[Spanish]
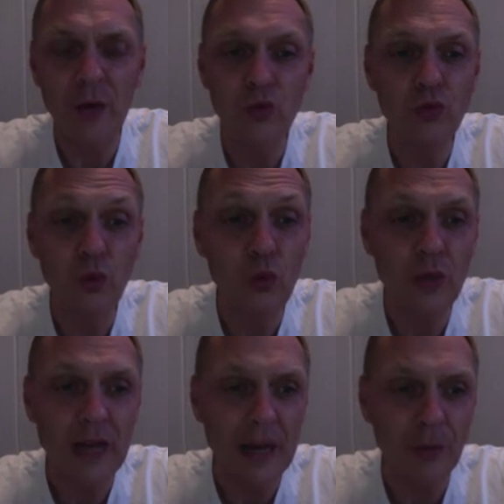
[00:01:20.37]
un,
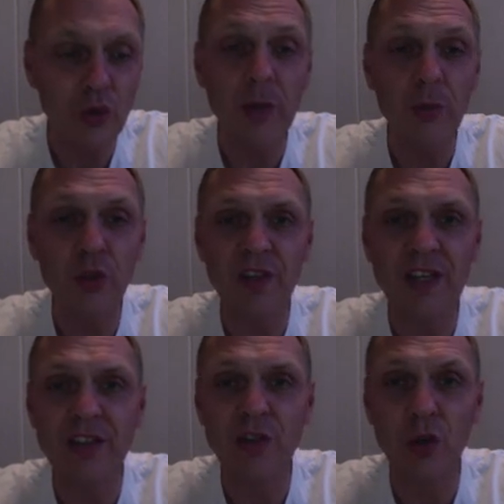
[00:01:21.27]
cambio, una
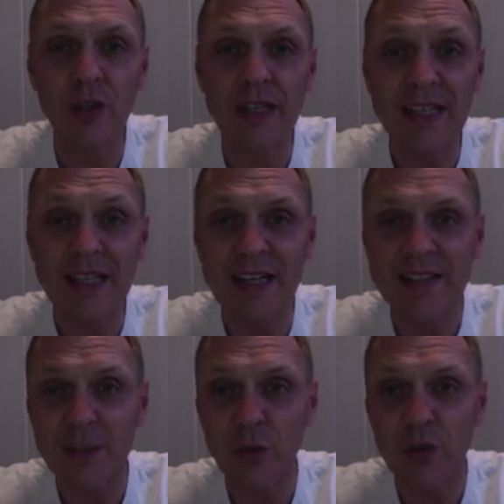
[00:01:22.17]
modificación y
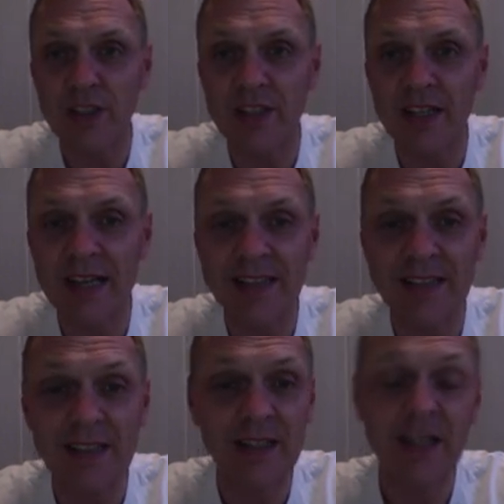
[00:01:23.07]
esta noticia le
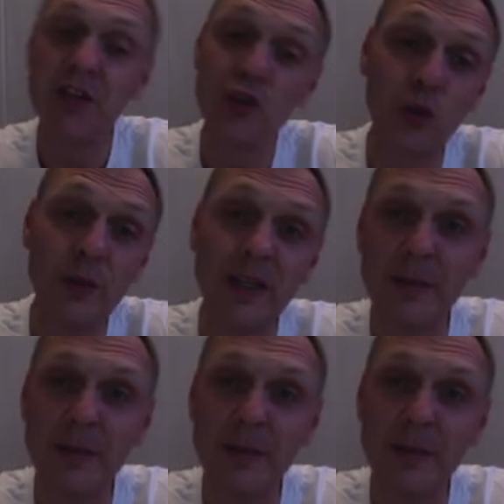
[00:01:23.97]
hace subir